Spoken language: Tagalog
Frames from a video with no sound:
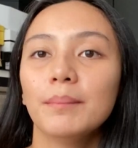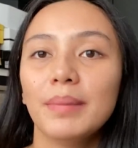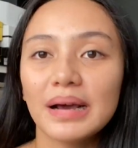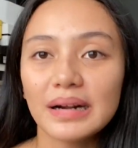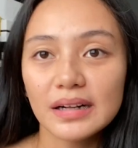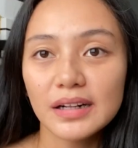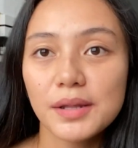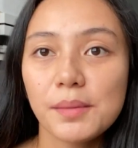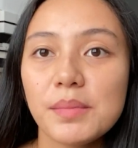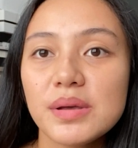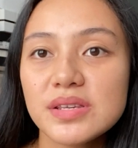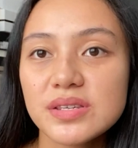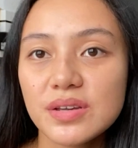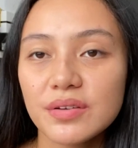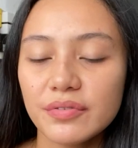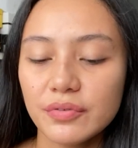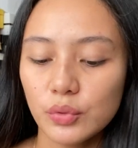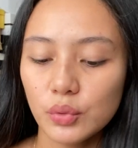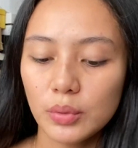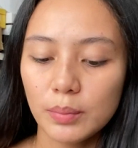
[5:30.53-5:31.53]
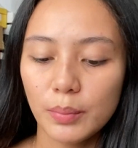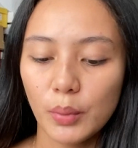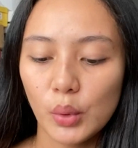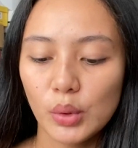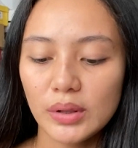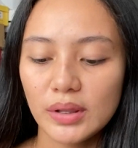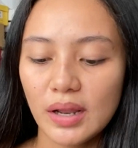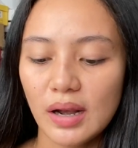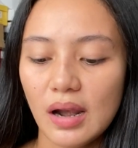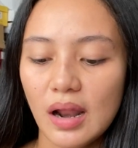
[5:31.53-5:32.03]
Para naman sa food
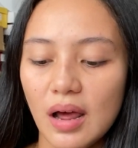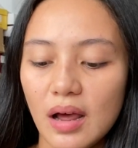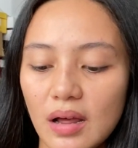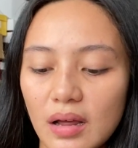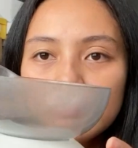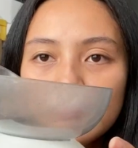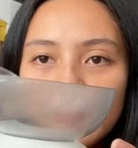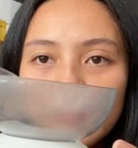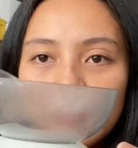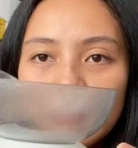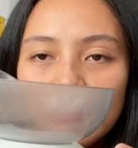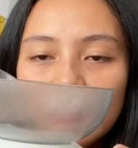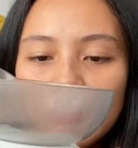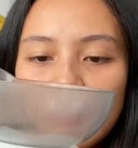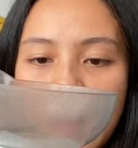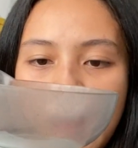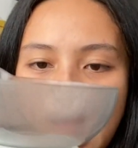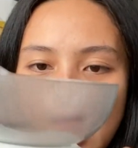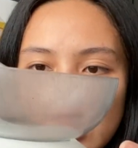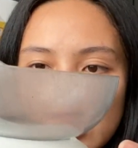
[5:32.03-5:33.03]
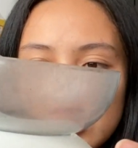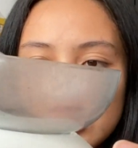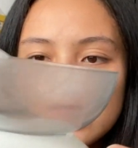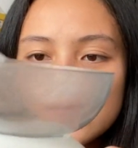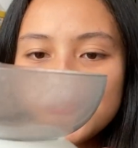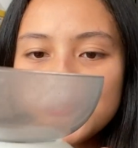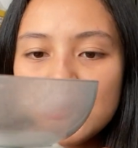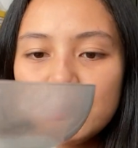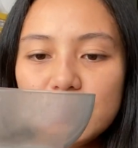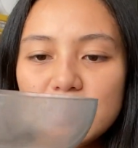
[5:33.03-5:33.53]
bowl nila, may
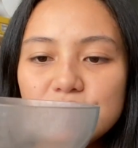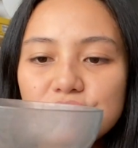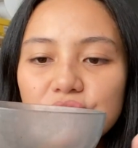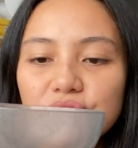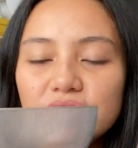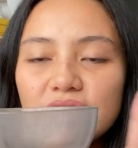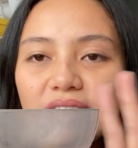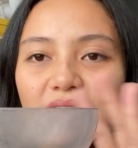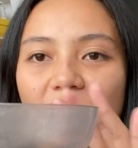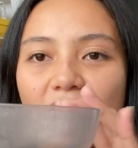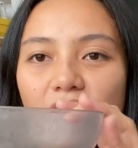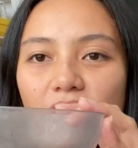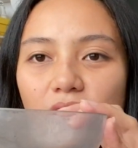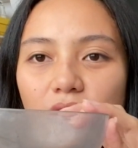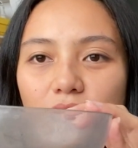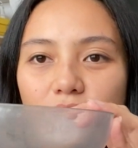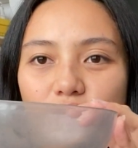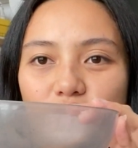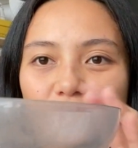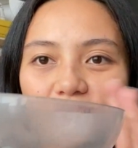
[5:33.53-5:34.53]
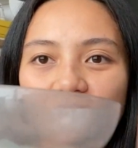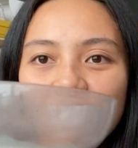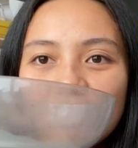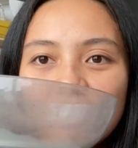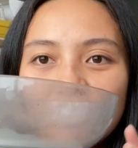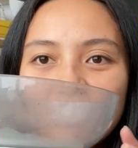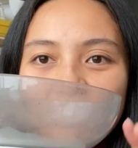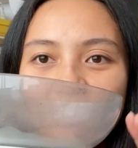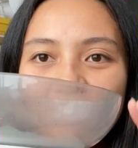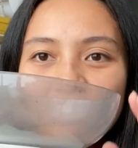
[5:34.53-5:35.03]
angle siya, may certain angle siya.
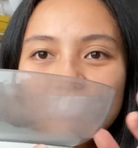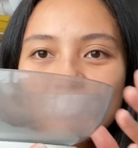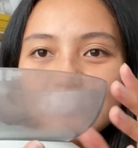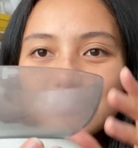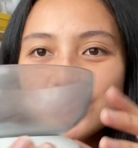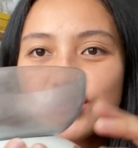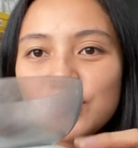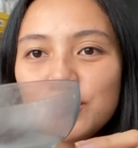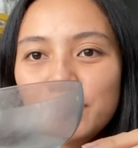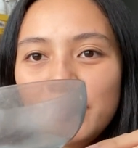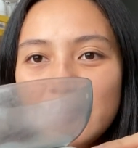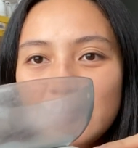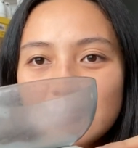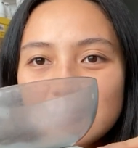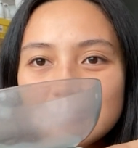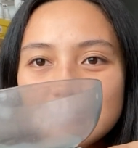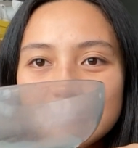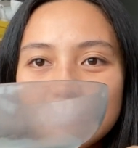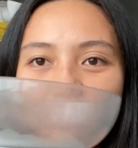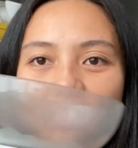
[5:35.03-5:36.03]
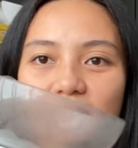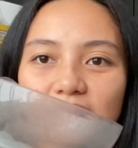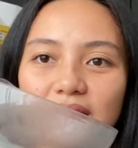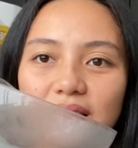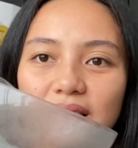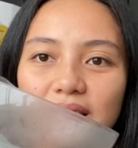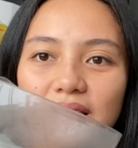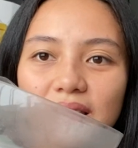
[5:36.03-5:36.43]
Hindi siya yung parang straight.